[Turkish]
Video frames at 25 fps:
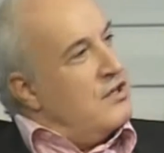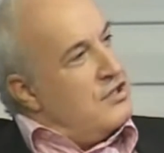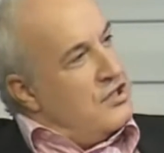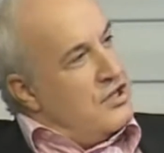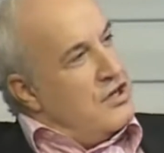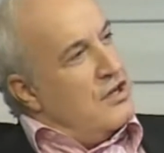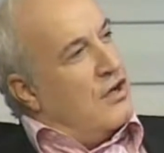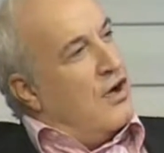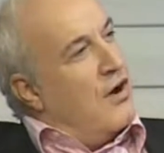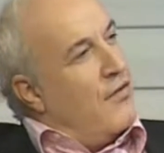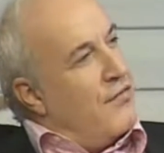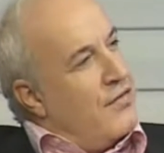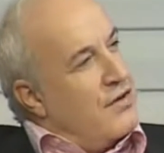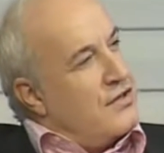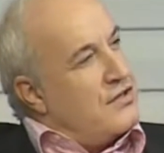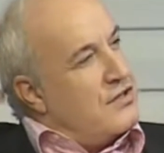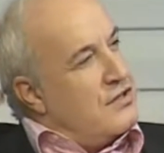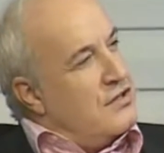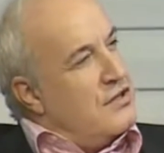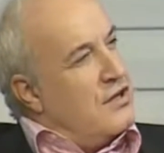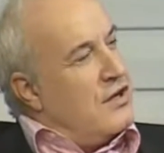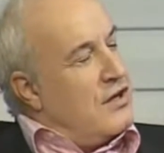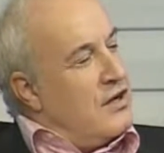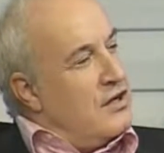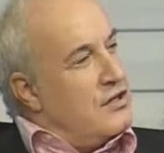Cin
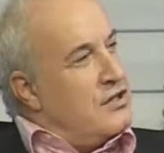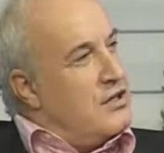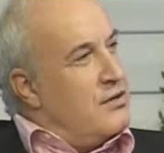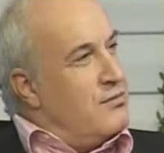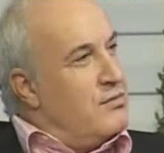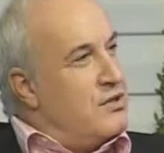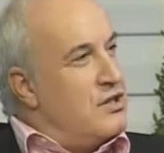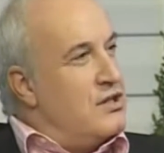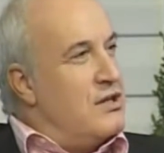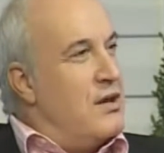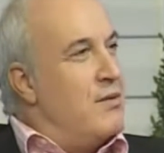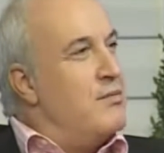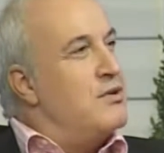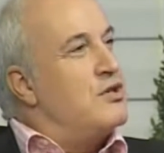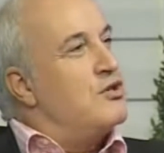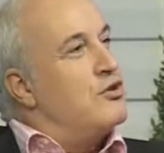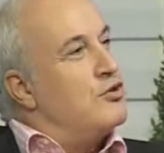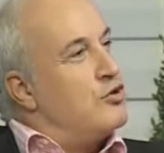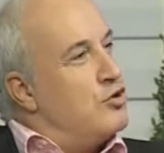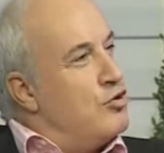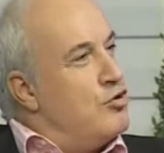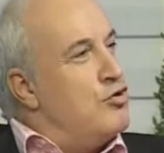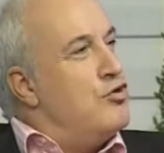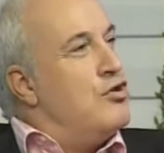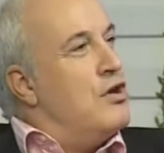kafasını kaşımış. Demiş
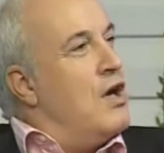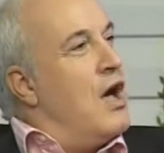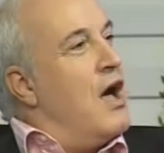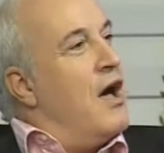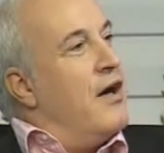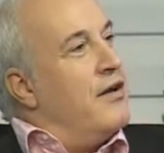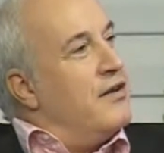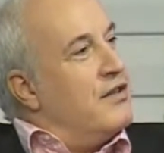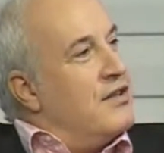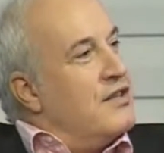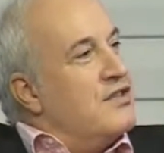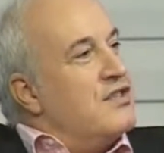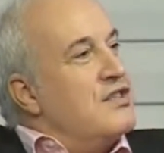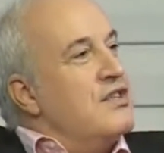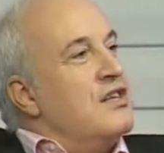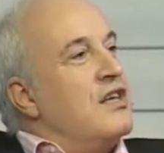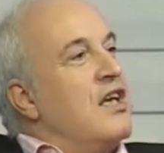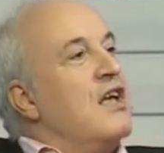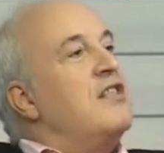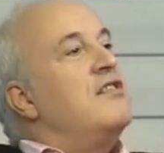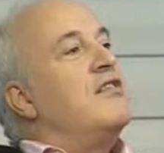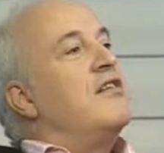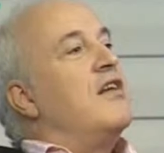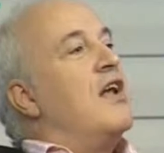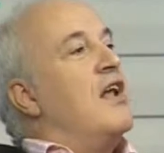ki şu dünya haritasını
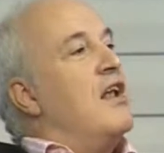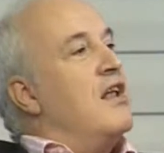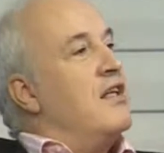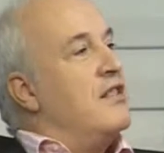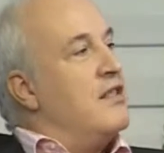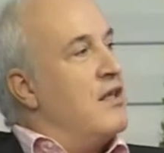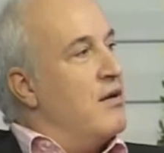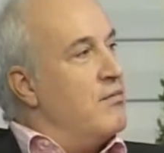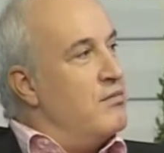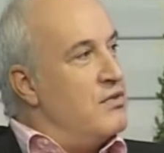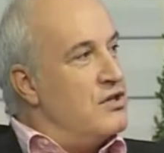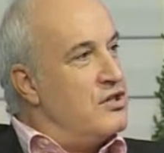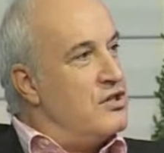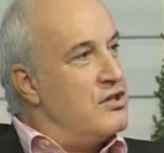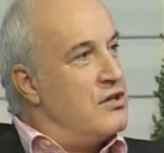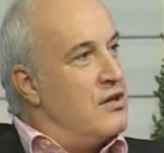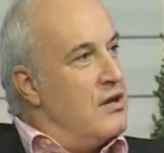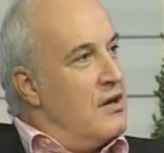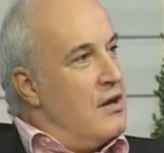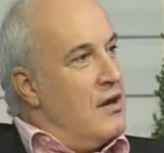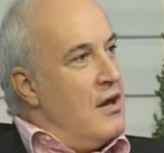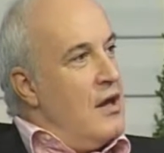getir hele demiş.